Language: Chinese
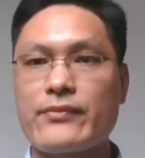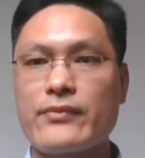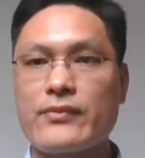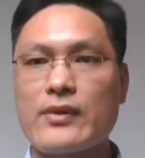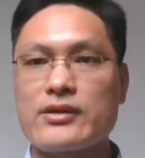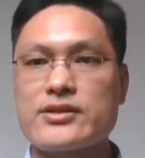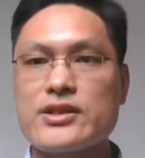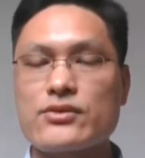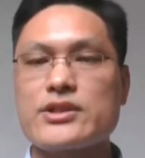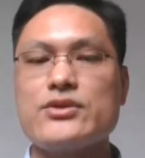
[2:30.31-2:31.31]
先是
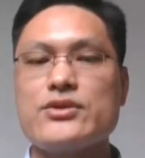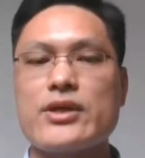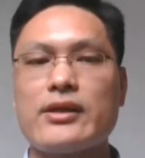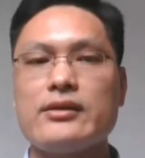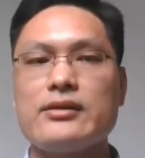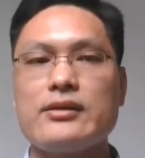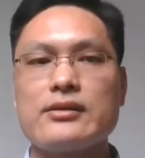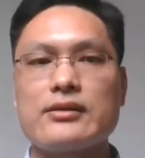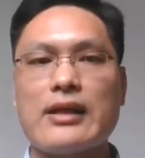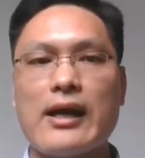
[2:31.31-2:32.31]
软强制，
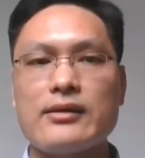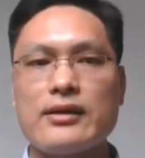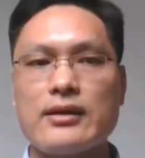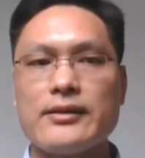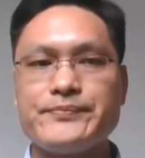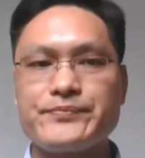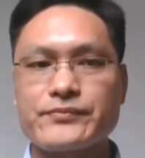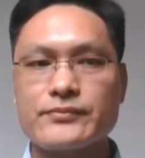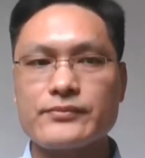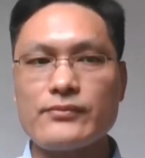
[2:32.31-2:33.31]
也就是商业的
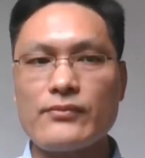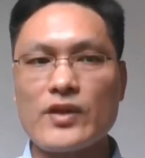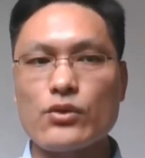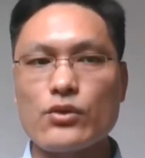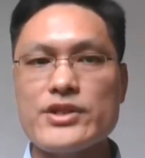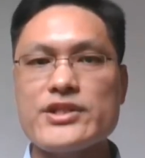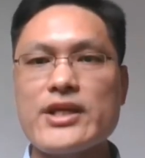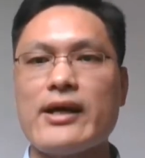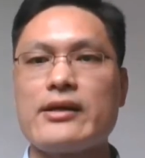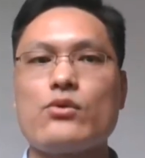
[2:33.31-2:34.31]
平
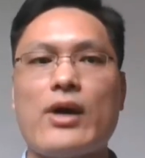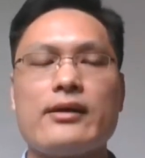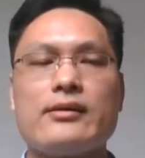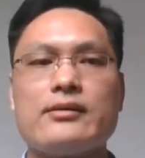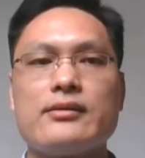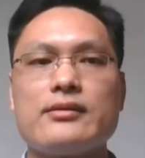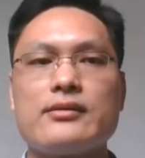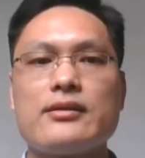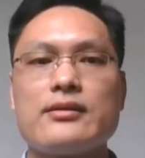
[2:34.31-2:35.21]
台能够给出建议，